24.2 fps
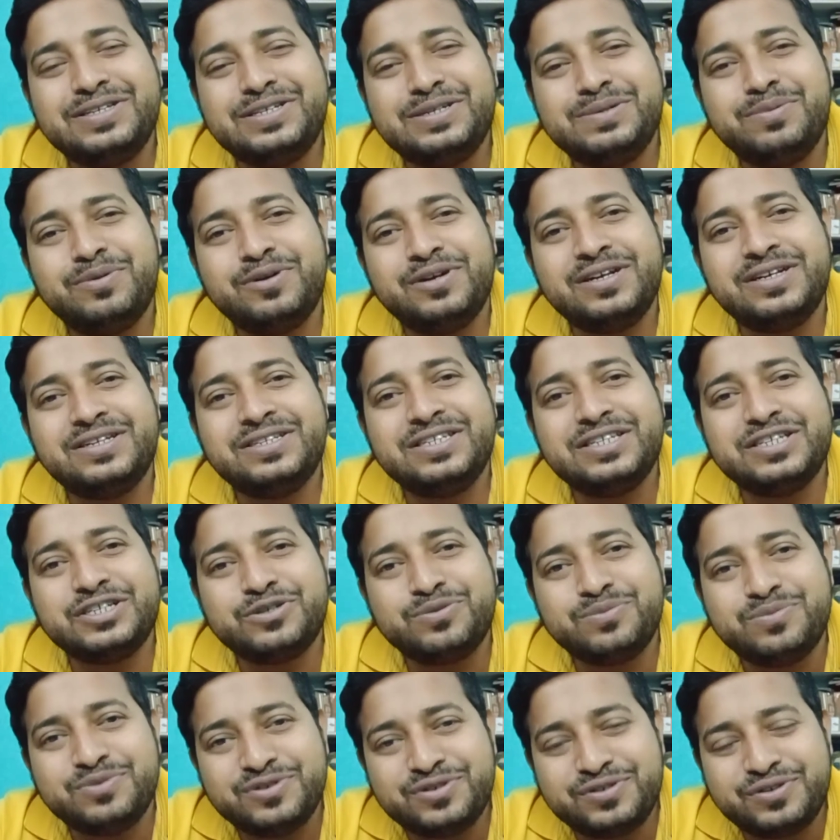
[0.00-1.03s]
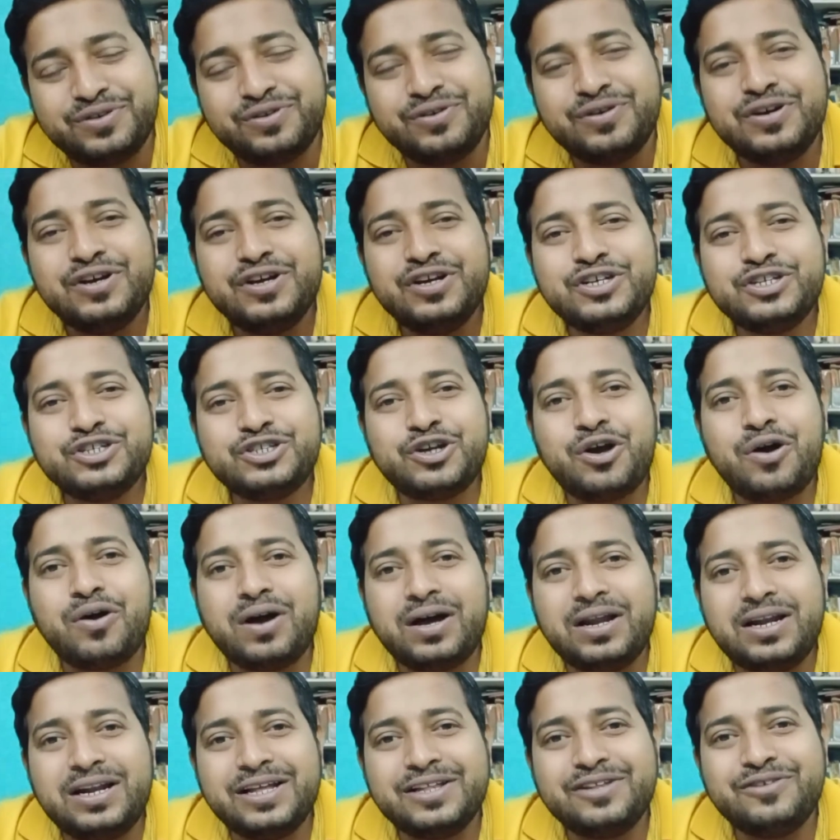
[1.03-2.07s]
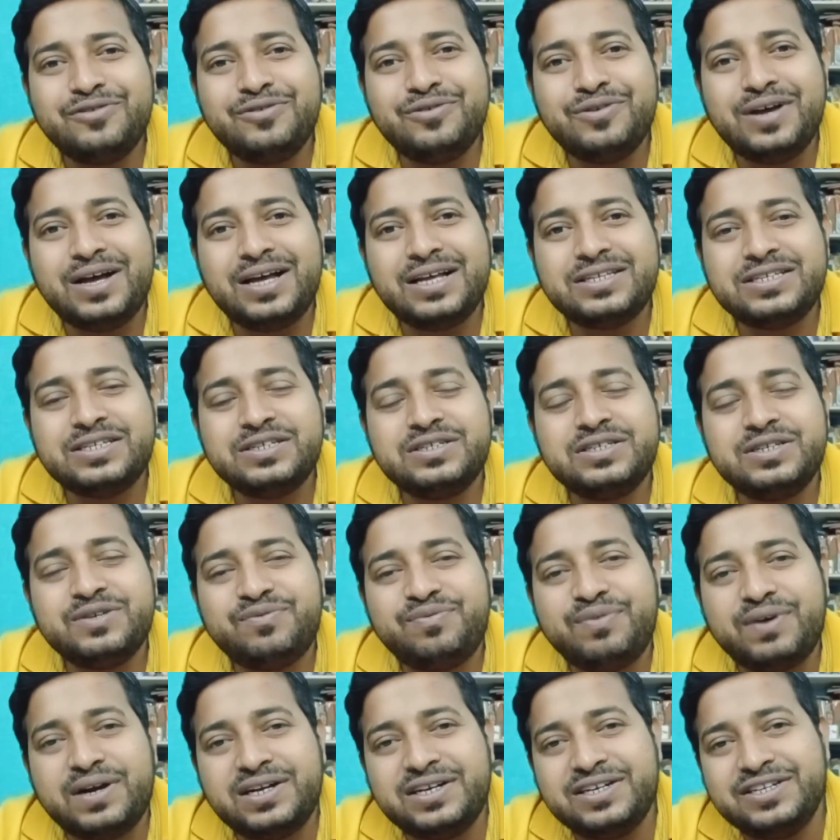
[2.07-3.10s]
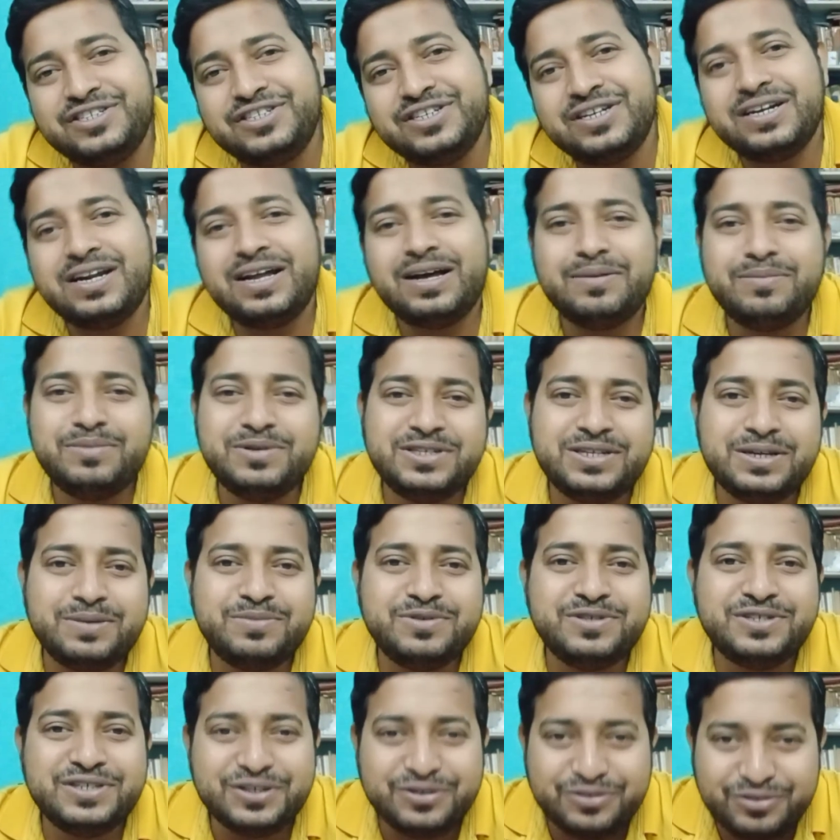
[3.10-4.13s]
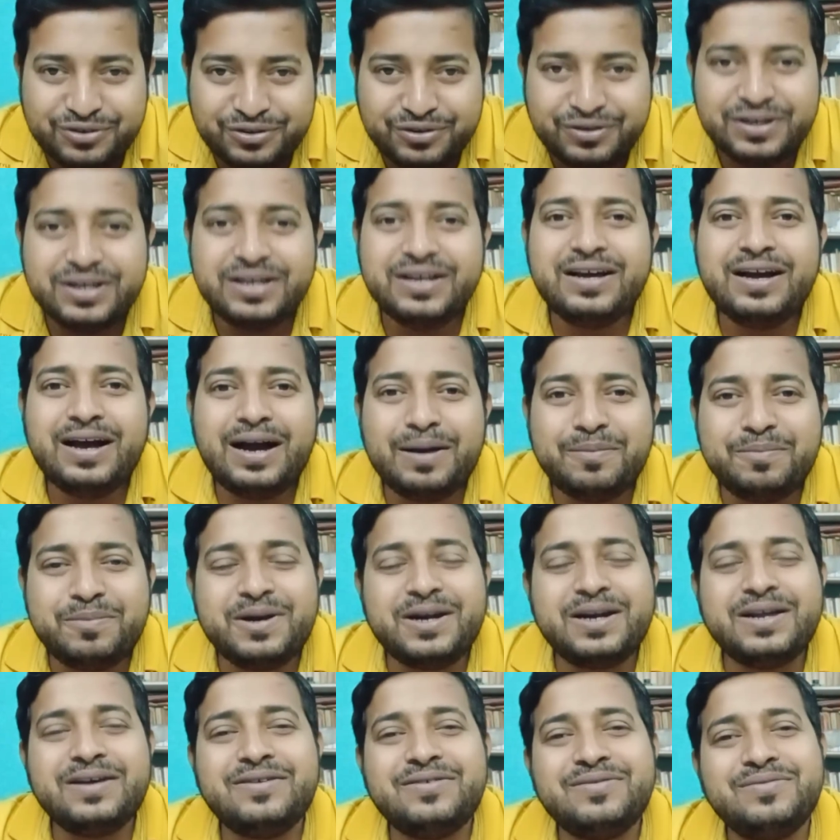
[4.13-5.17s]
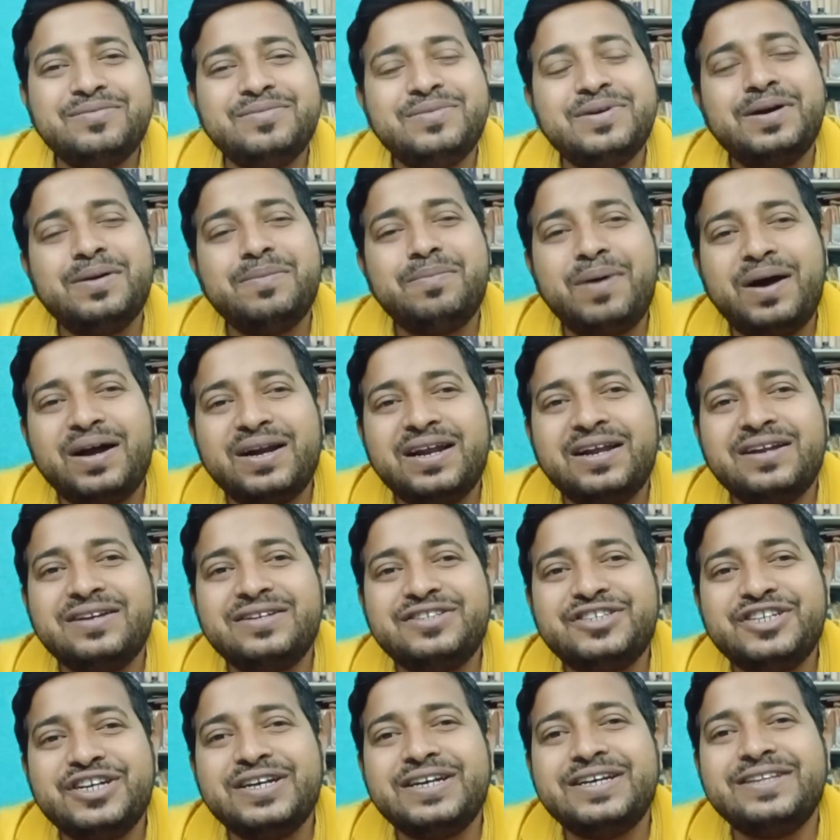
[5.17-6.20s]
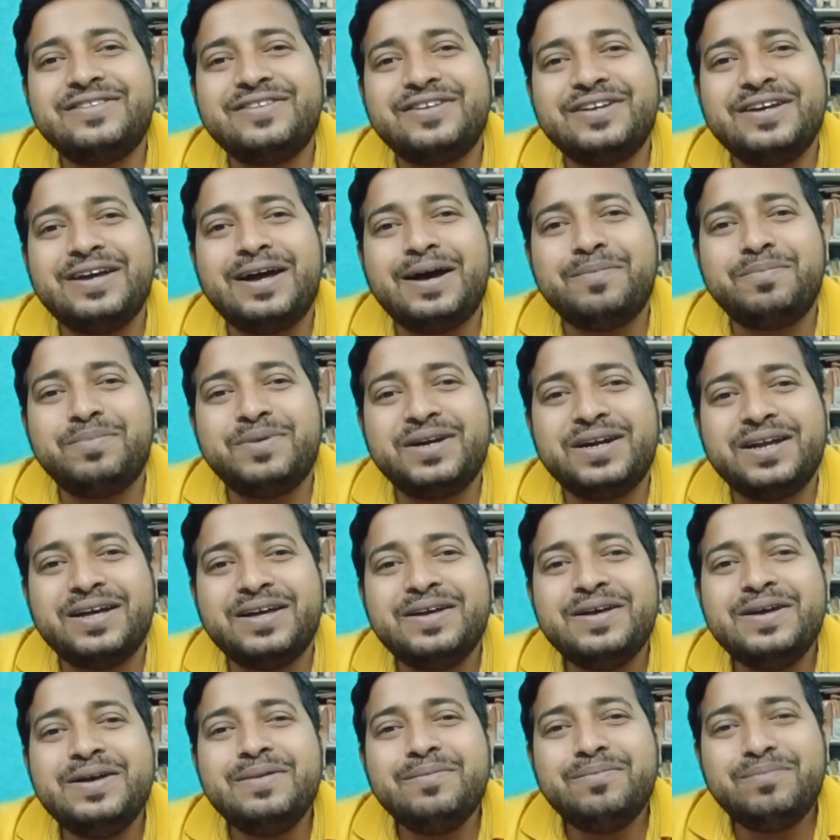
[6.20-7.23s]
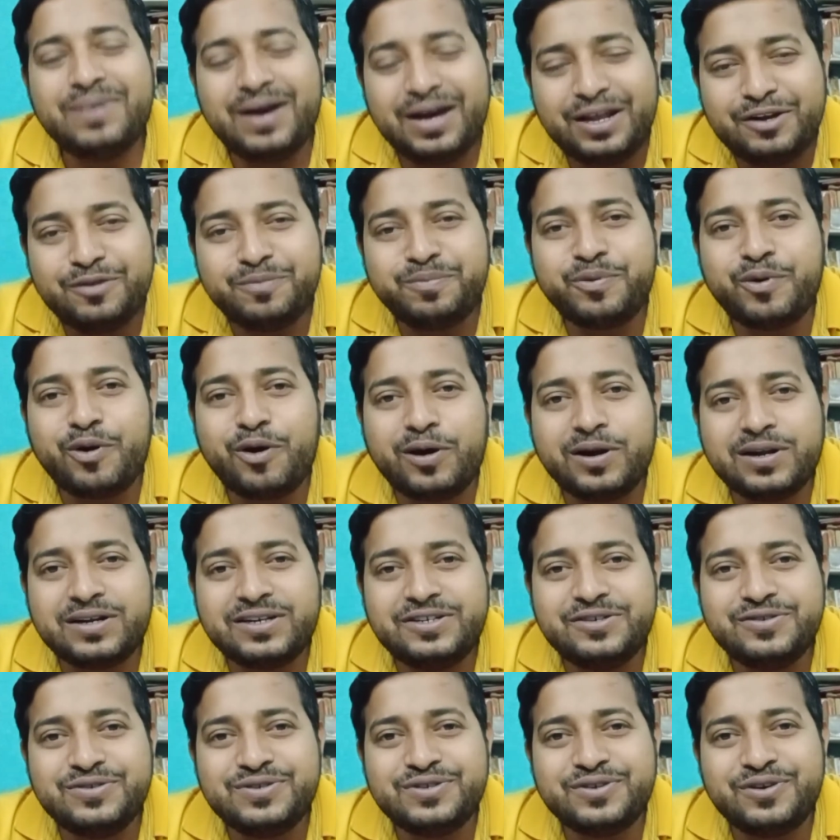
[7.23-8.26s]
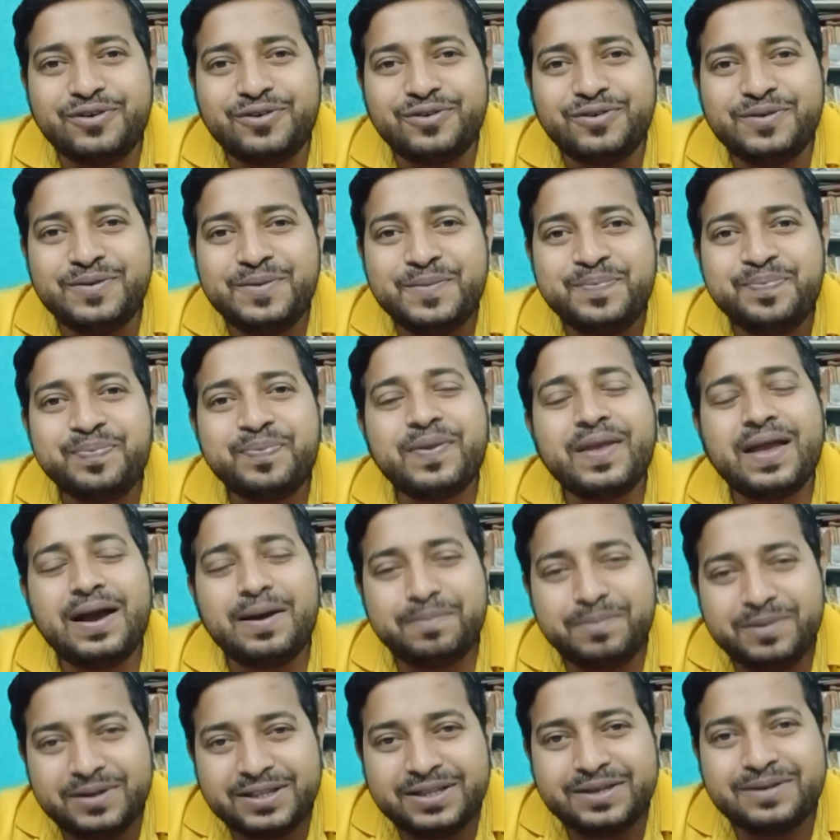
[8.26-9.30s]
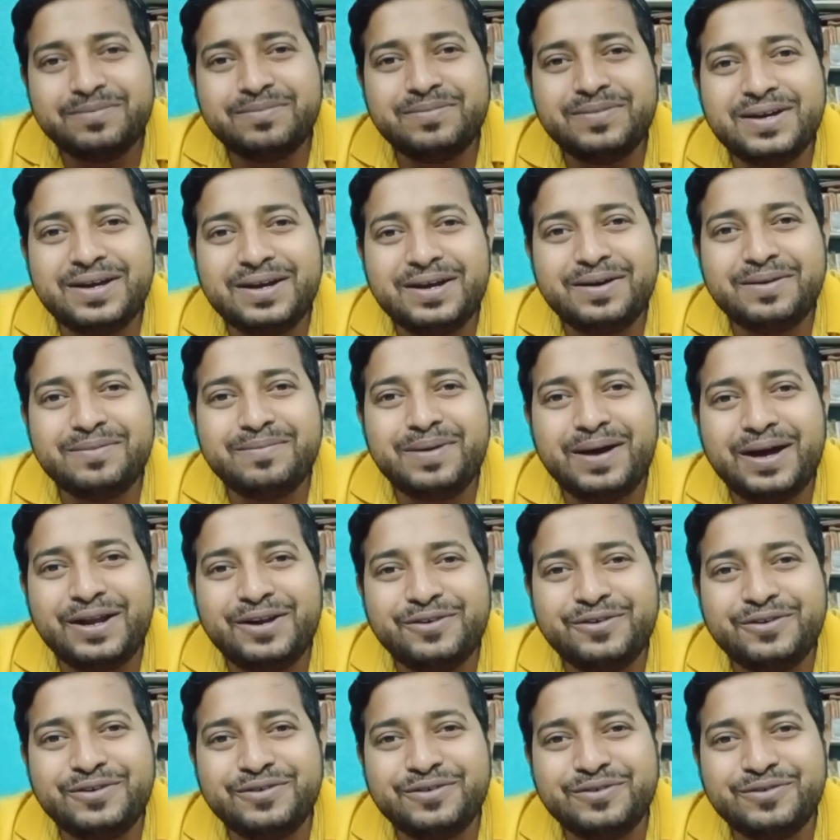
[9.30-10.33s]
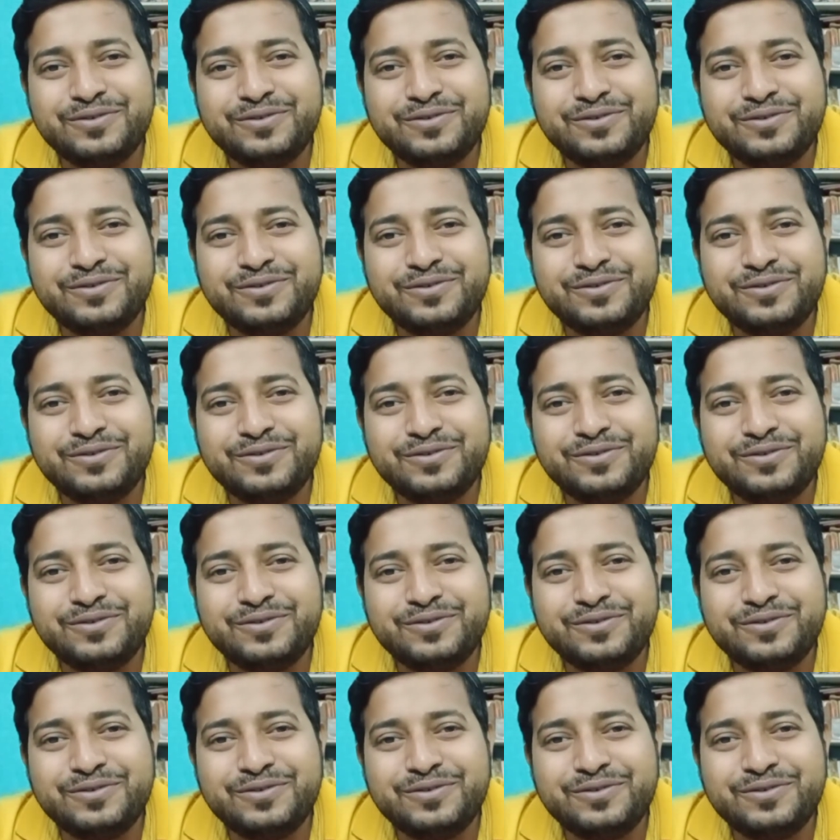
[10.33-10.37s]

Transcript: জীবনের যে সমস্ত শখ আহ্লাদগুলো আছে যে ফার্নিচার হাবি জাবি যেগুলো আপনারা বানান সেক্ষেত্রে আপনারা ভালো প্রোডাক্ট ইউজ করুন আপনাদের ভালো